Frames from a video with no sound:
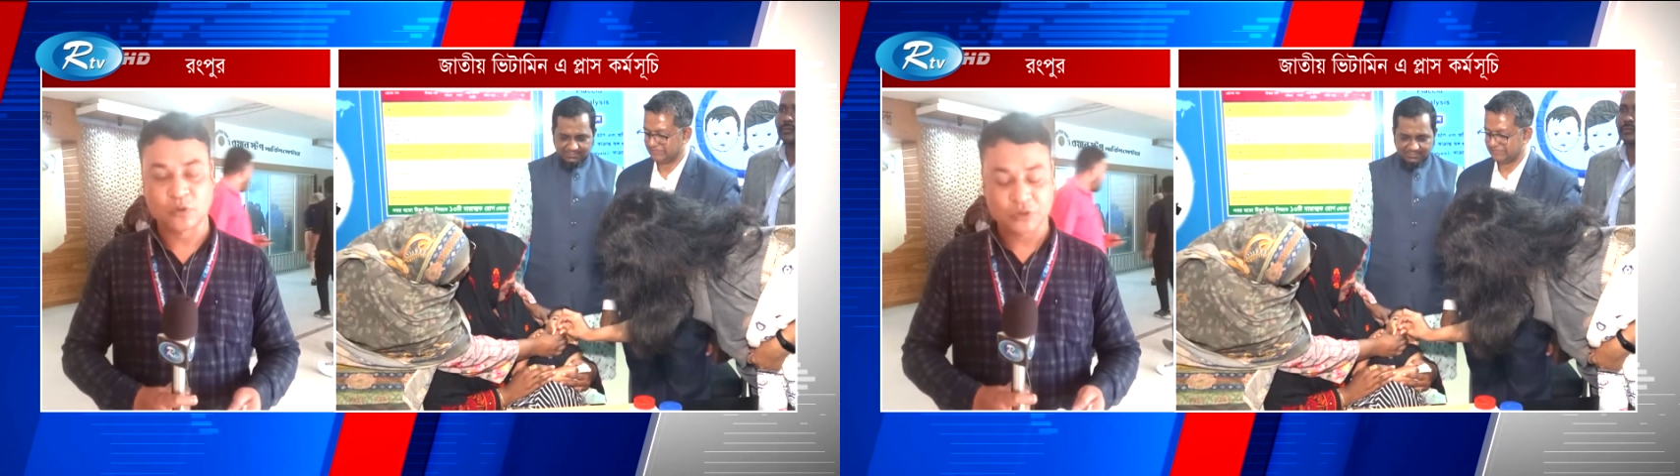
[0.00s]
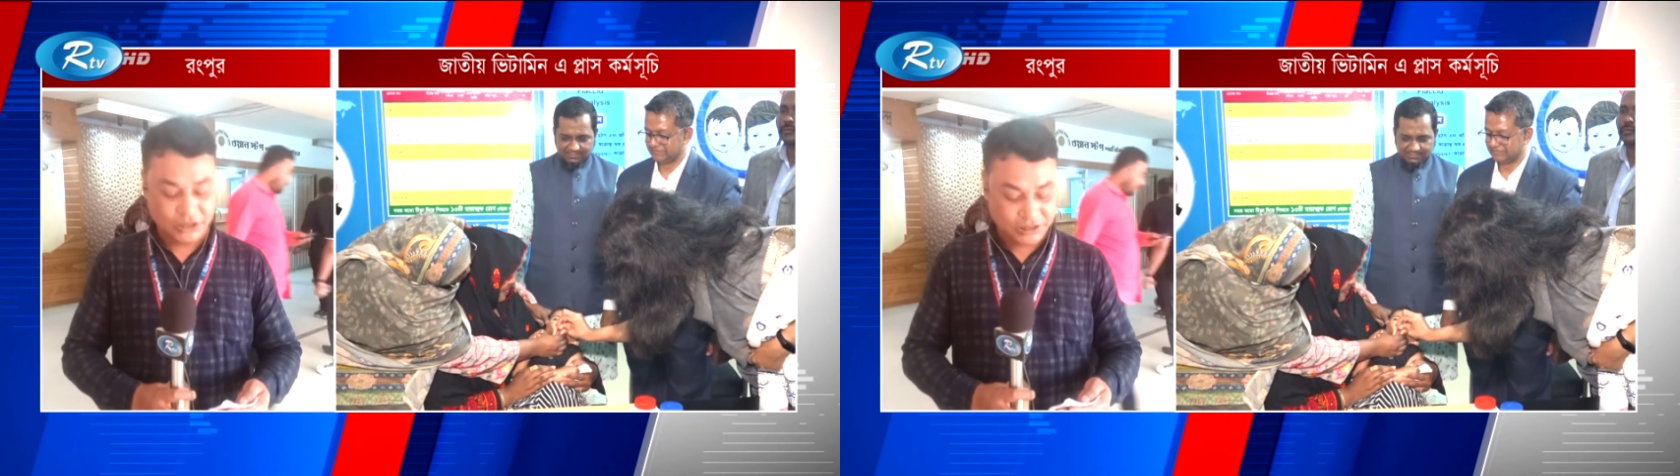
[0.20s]

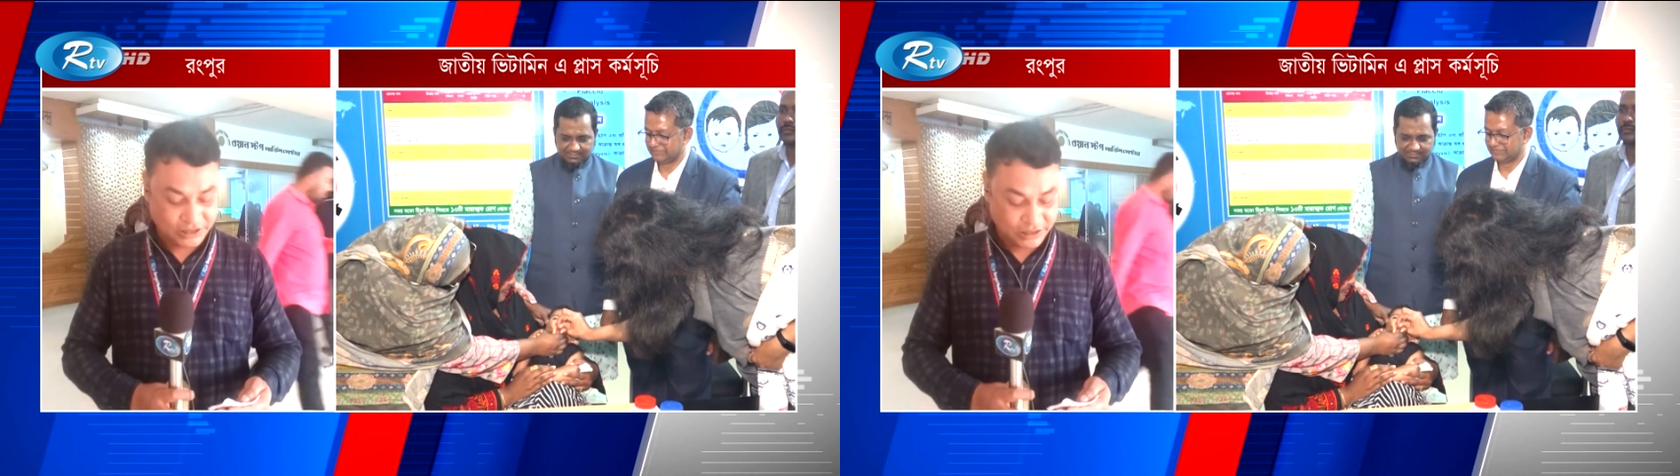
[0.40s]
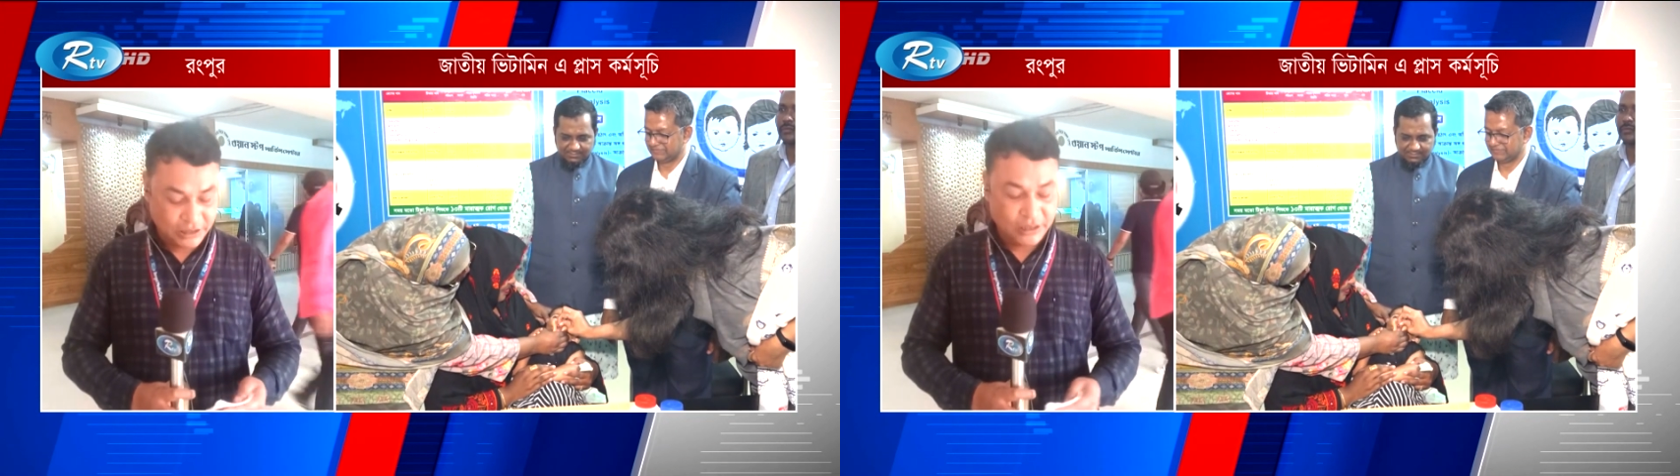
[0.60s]

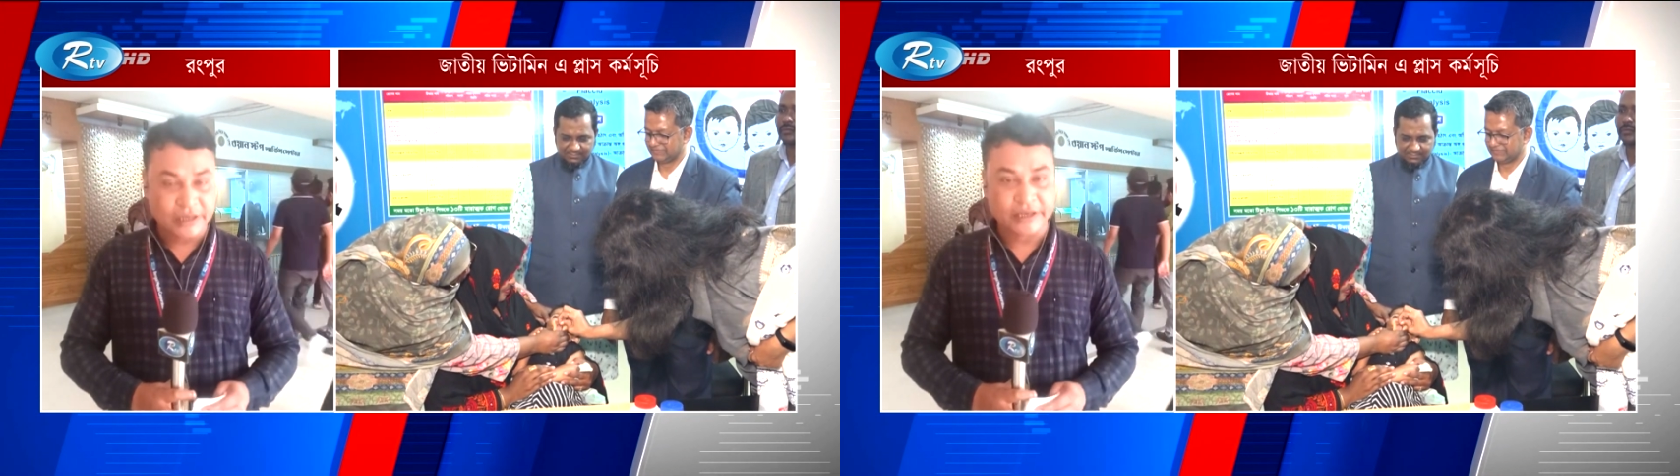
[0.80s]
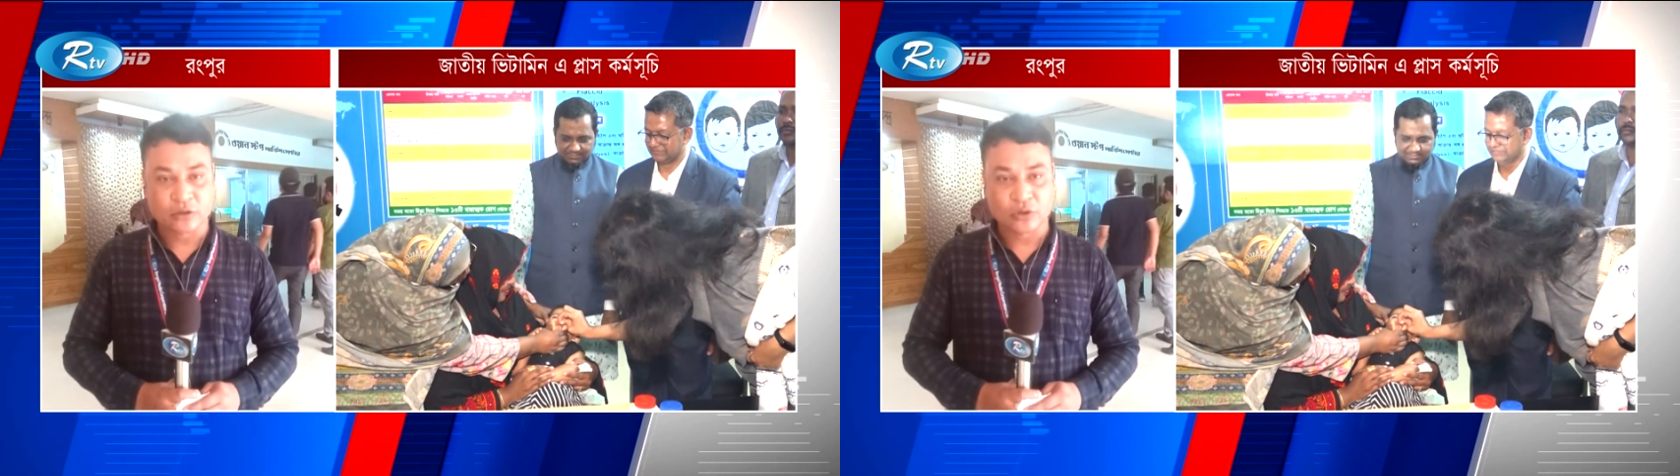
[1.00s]
বত্রিশটি
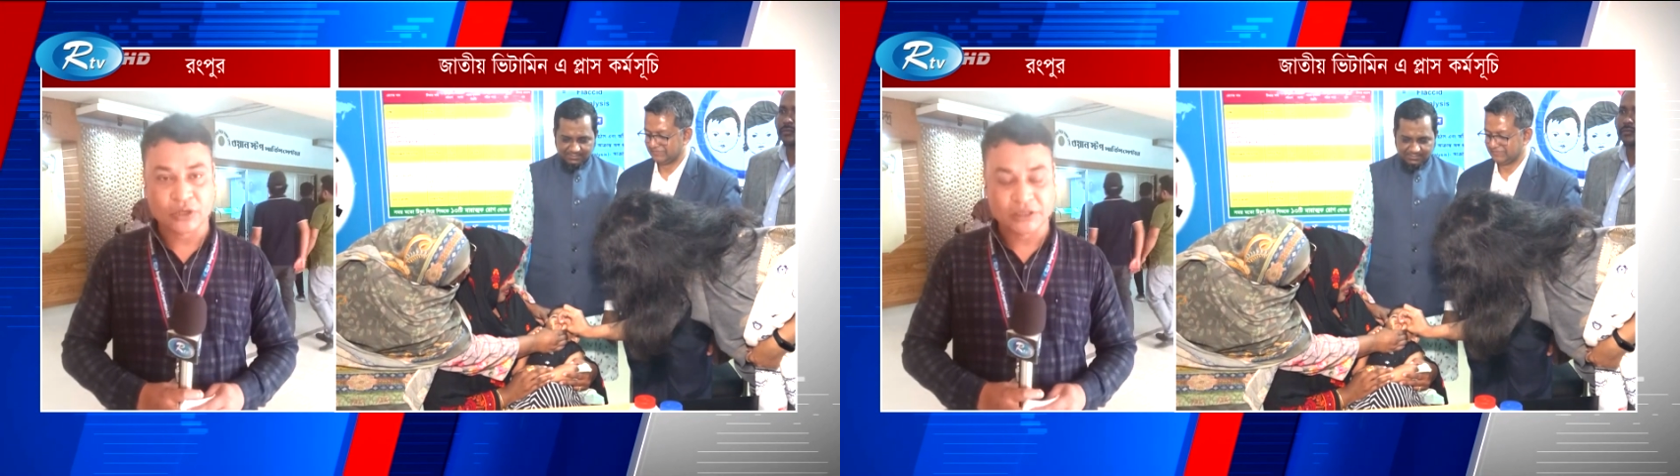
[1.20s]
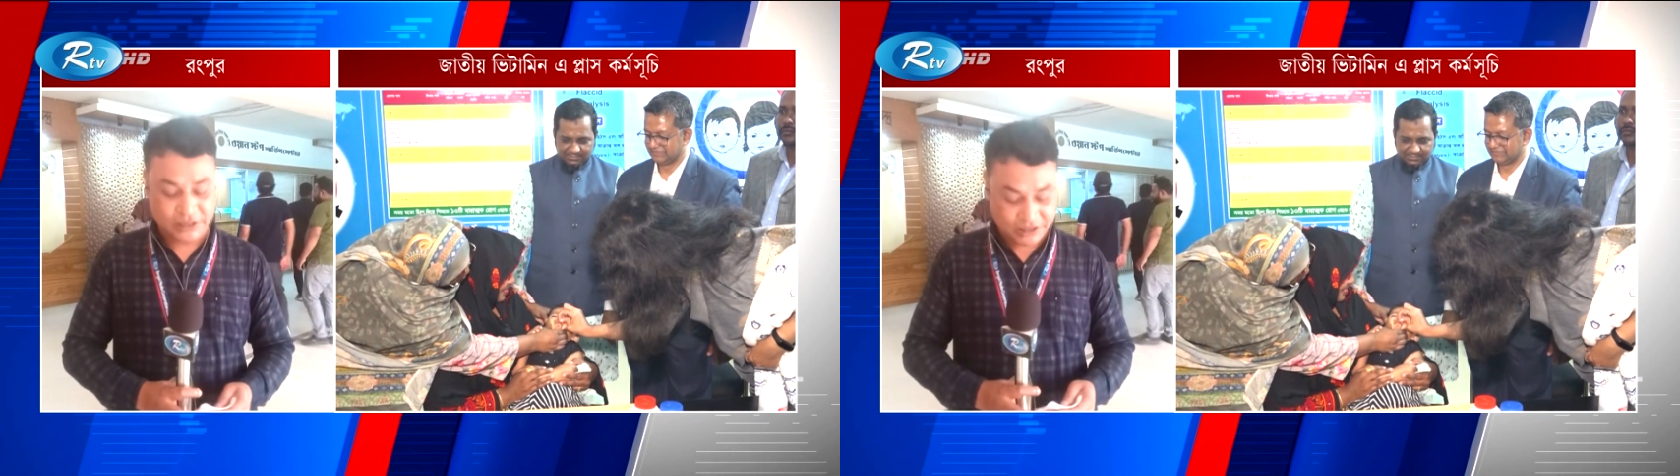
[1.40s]
কেন্দ্র
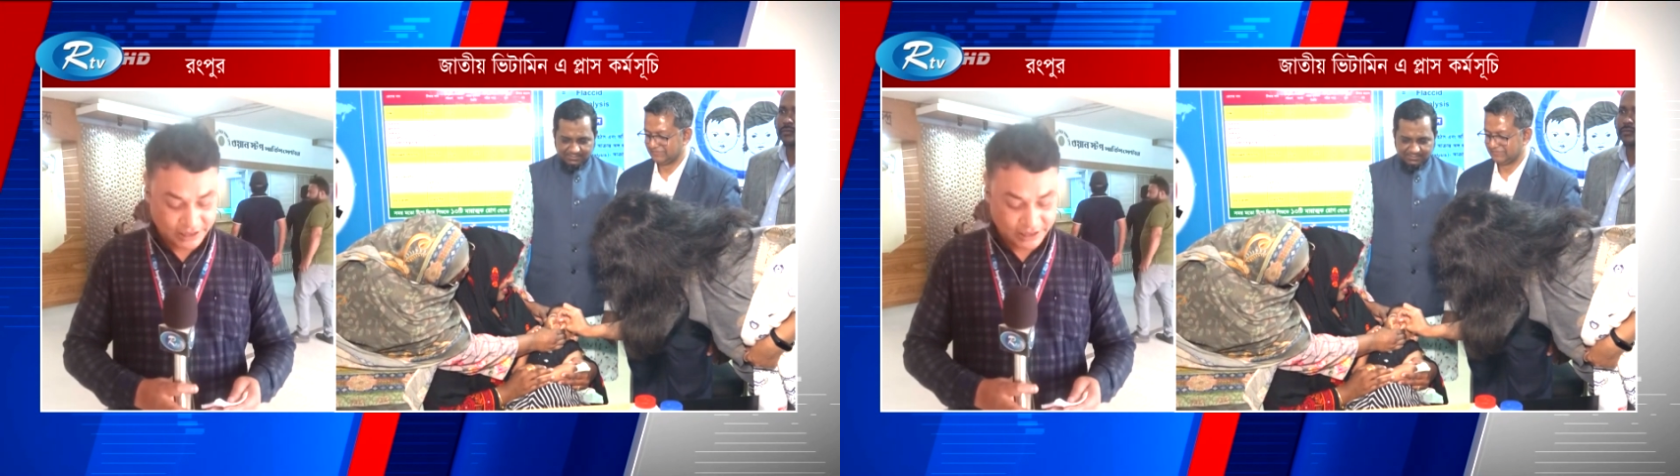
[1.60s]
রয়েছে